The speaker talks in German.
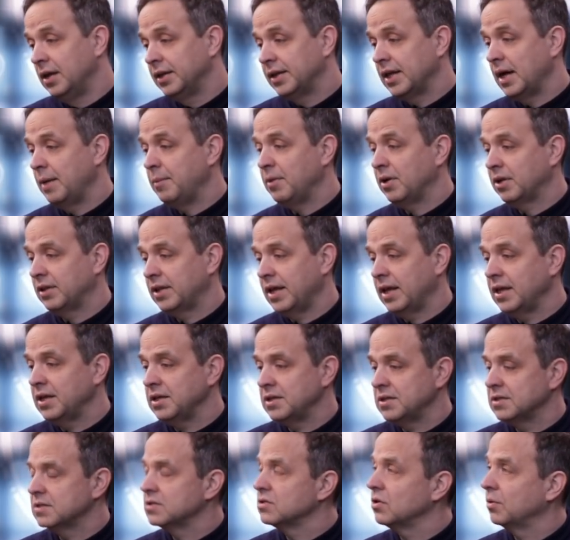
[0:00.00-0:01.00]
Daimler, denke
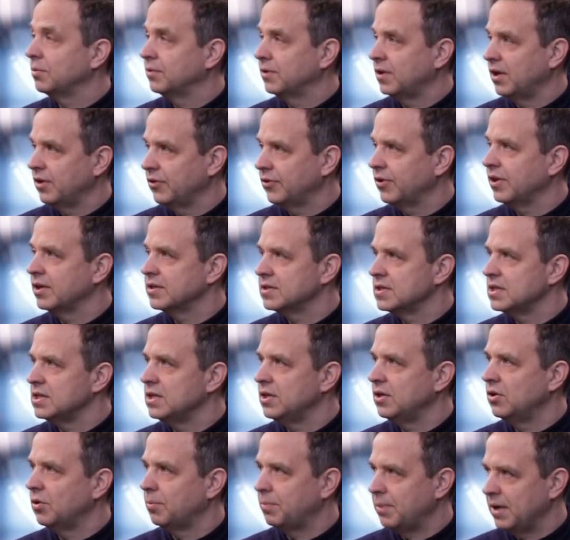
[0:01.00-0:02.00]
ich, ist noch, da ist
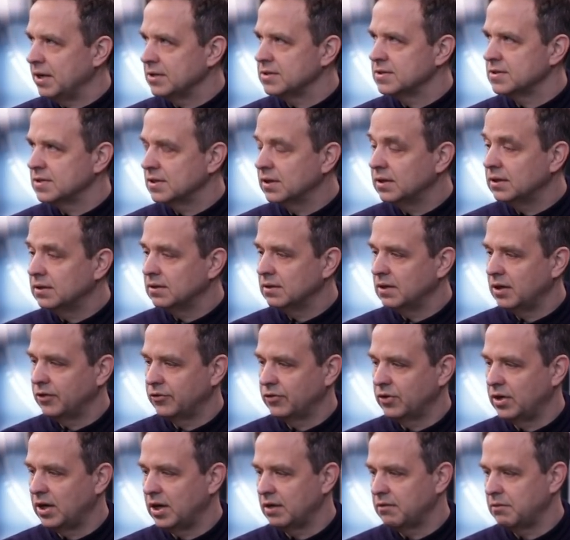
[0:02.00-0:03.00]
tatsächlich noch Platz drin.
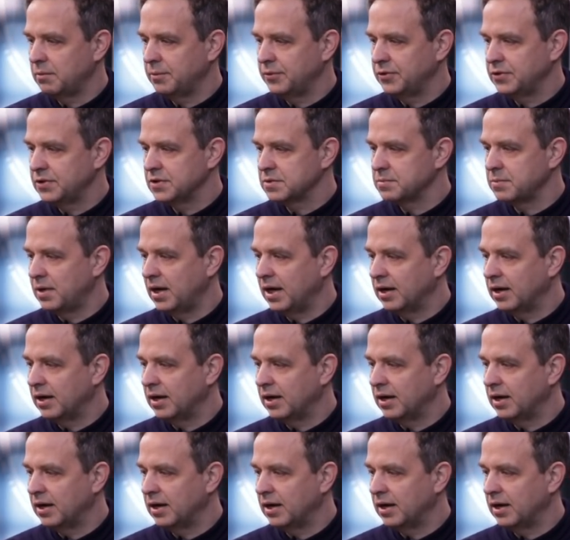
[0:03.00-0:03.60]
Also gerade wenn man sich das mal